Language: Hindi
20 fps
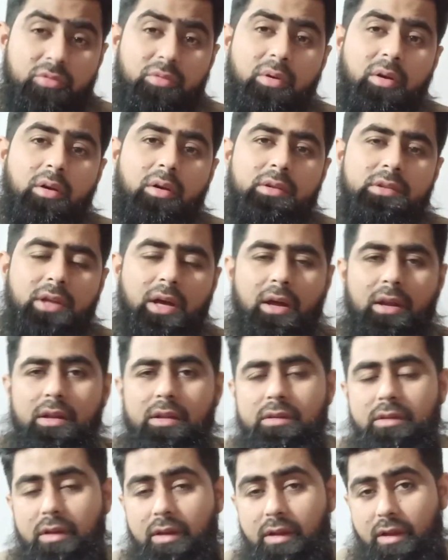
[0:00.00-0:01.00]

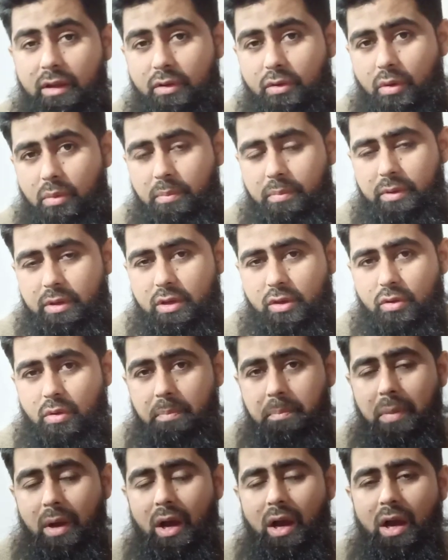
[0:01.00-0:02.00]
अदालत ने कंपनी को
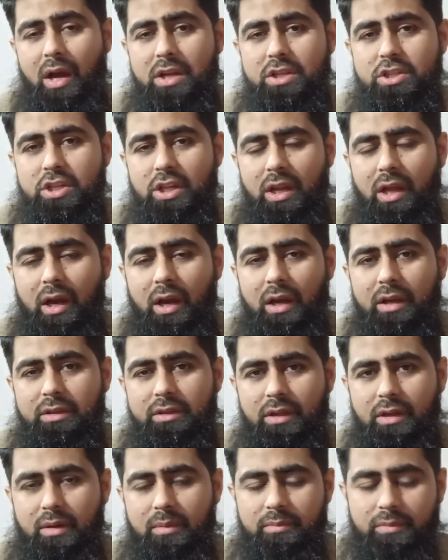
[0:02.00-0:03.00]
पाँच लाख
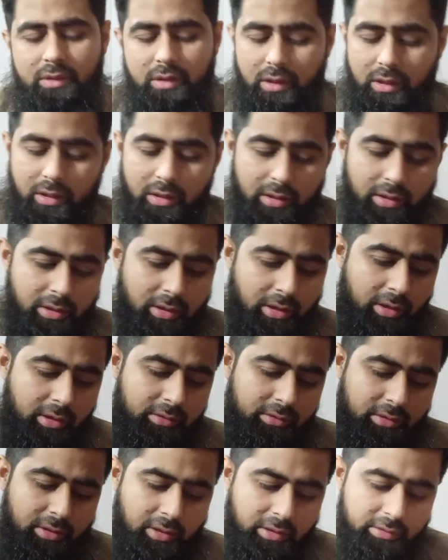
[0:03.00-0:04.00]
दिरम का
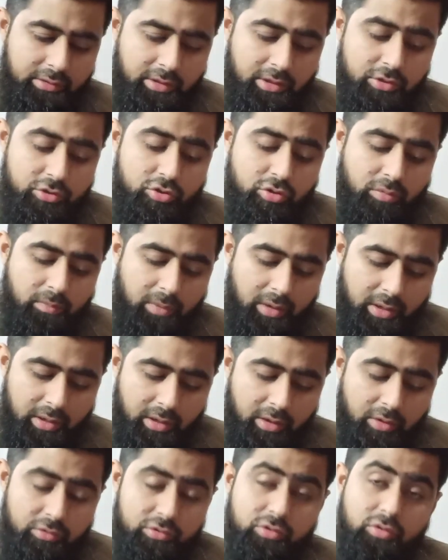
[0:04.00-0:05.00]
ऐलान कर दिया
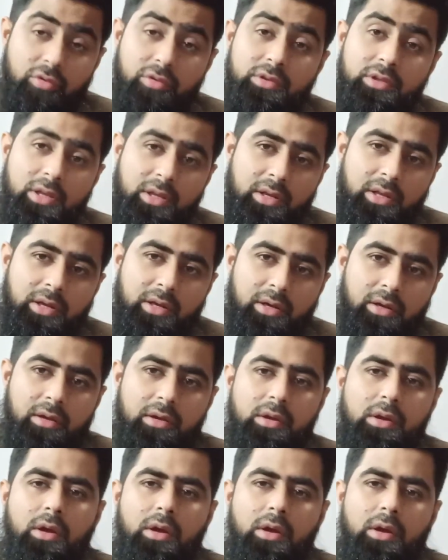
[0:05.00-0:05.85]
जुर्माना उसको देने का